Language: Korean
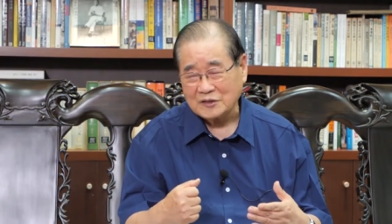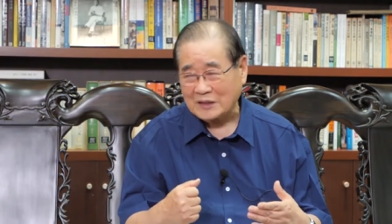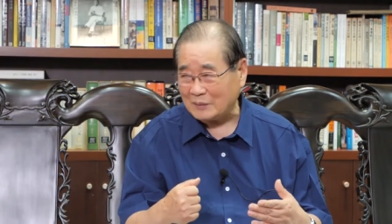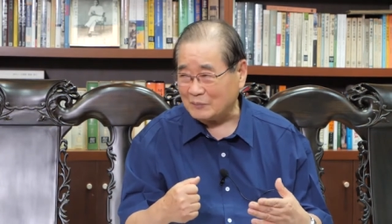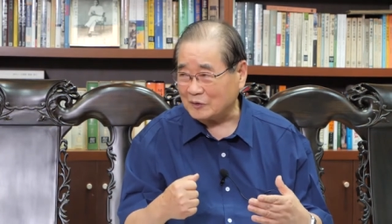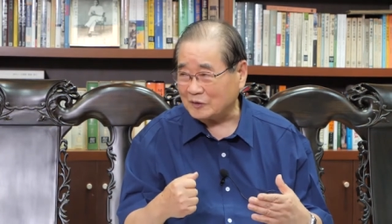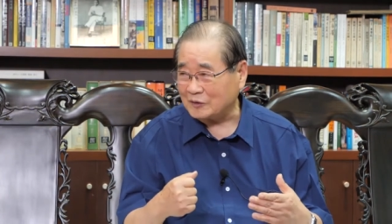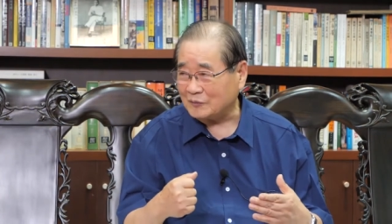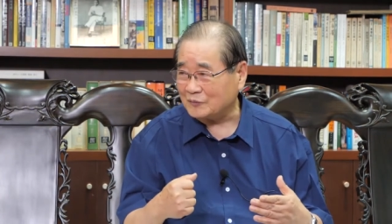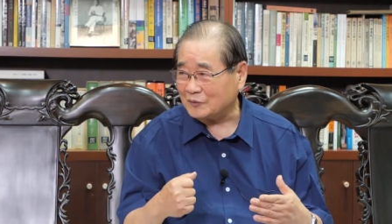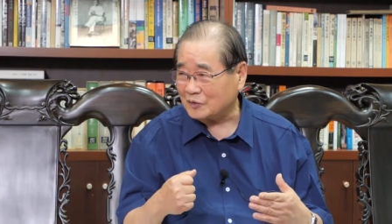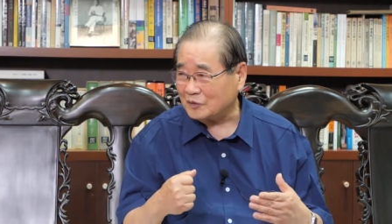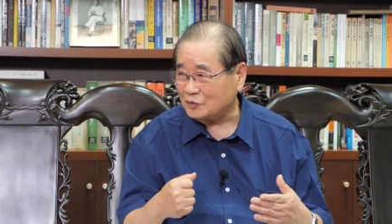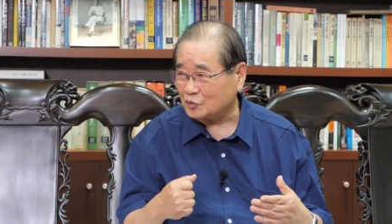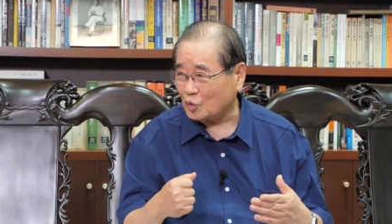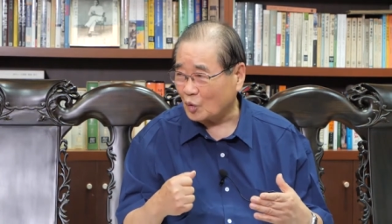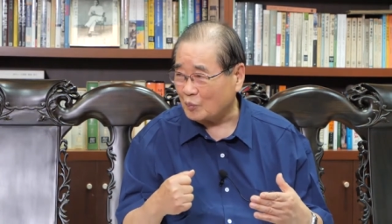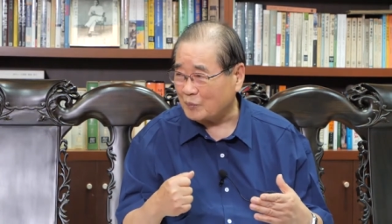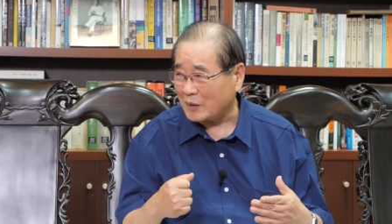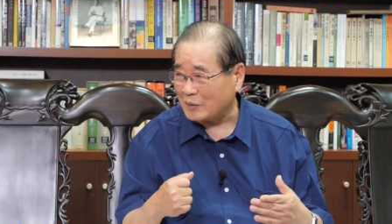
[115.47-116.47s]
잘못하면
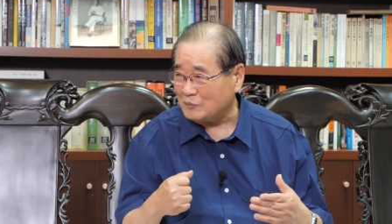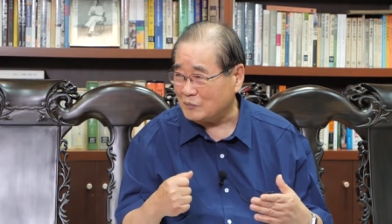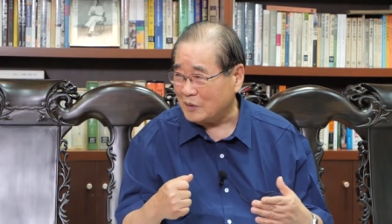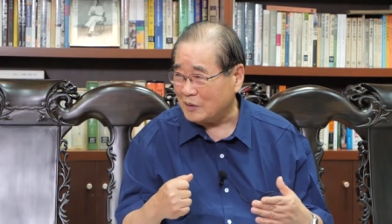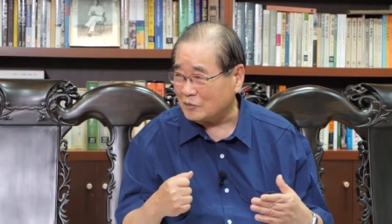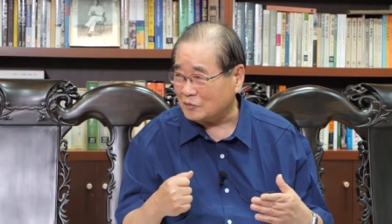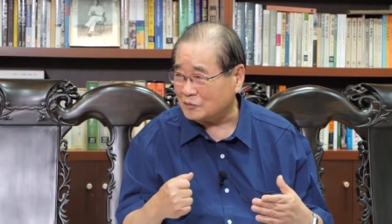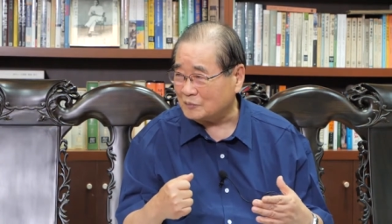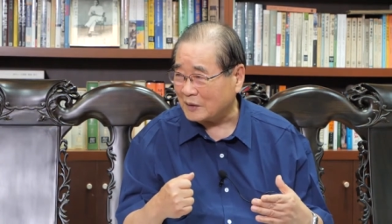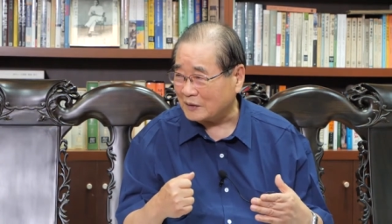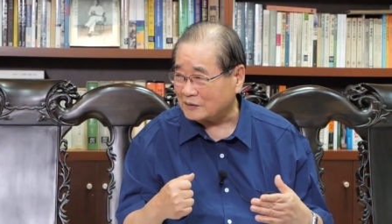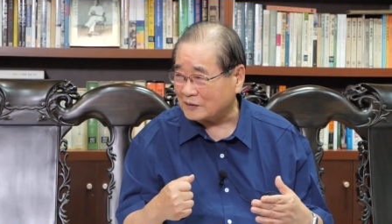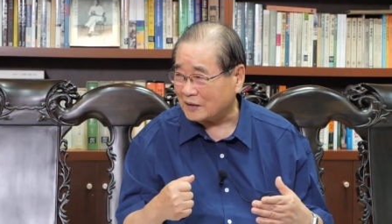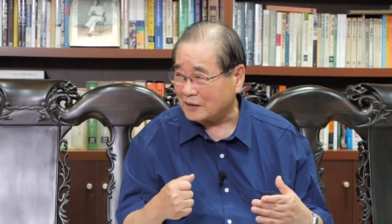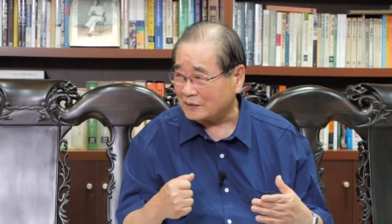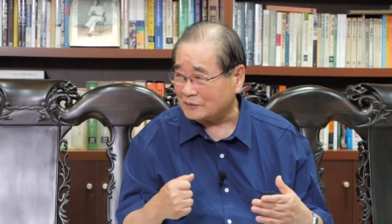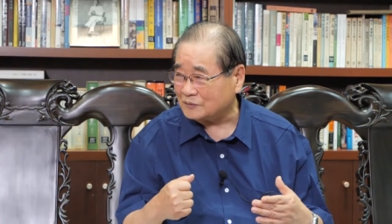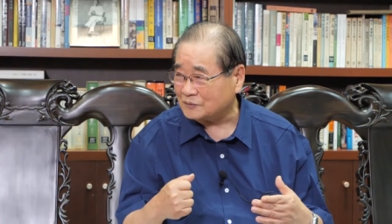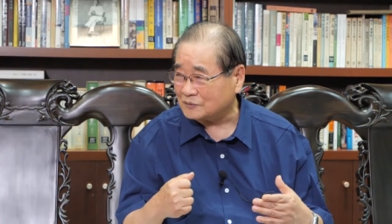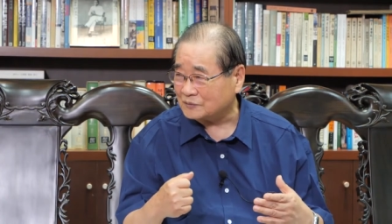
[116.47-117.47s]
그 돌판매로
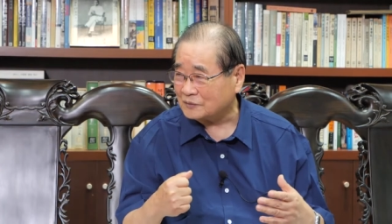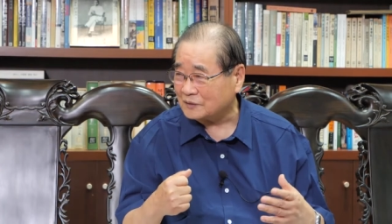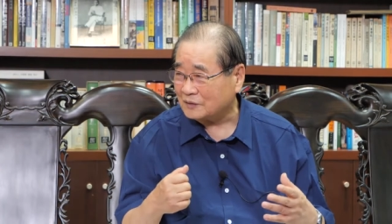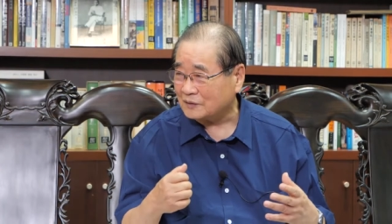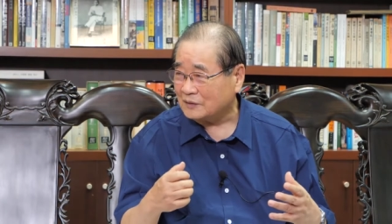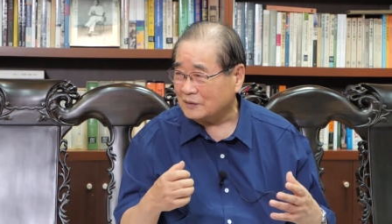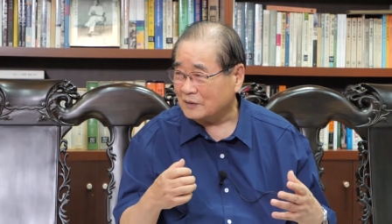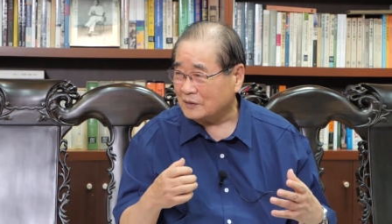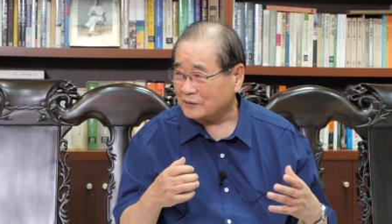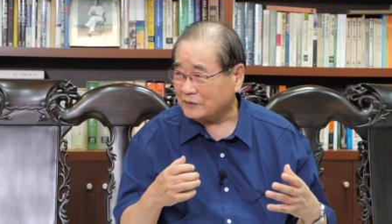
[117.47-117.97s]
맞아가지고 그렇죠.